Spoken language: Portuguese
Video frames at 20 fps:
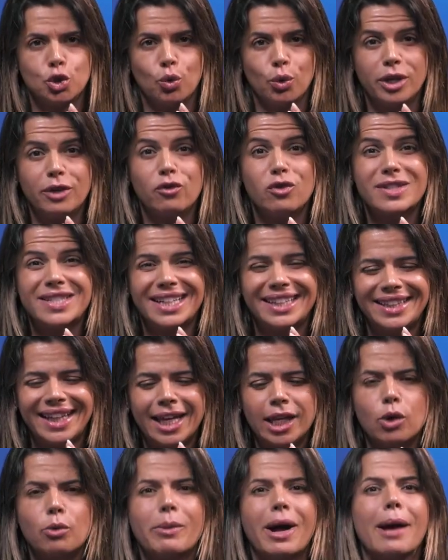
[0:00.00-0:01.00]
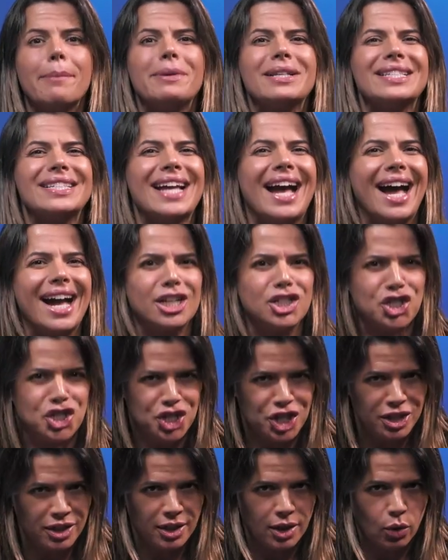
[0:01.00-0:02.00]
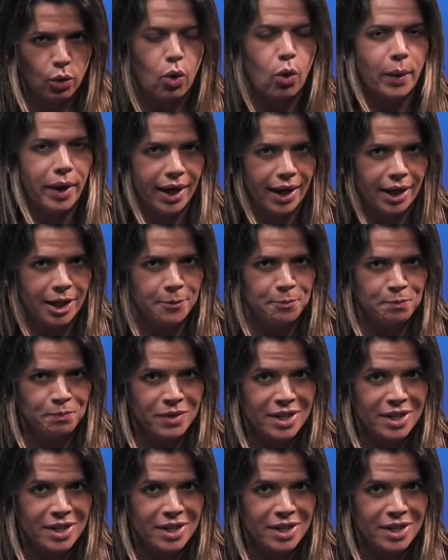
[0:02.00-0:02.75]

que você tenha uma amizade com ele,